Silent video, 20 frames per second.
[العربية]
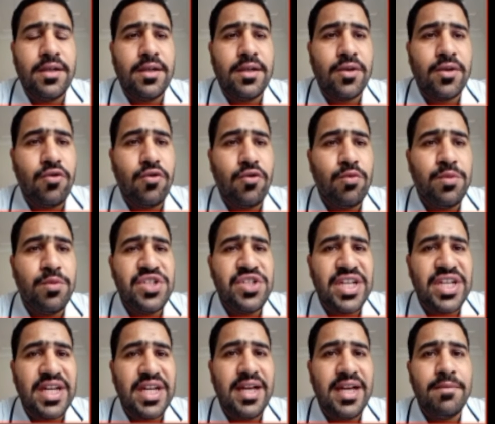نقوم
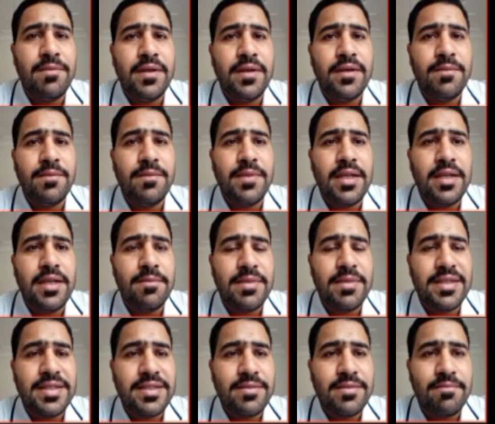بشرح من من
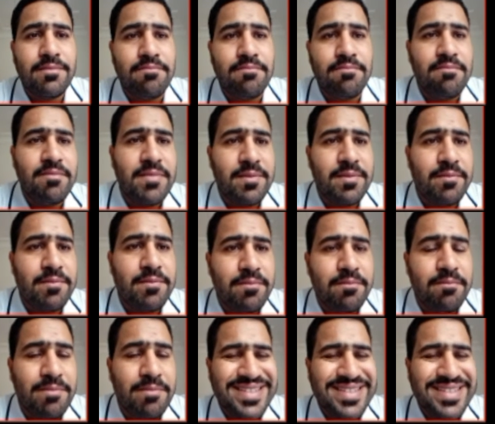من
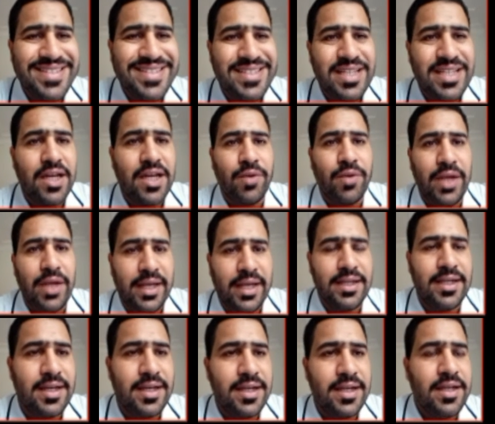من الزيرو
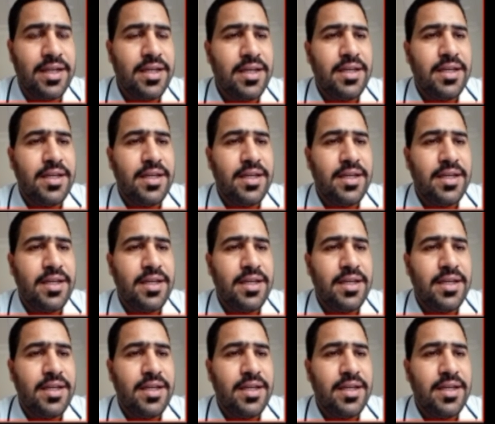يعني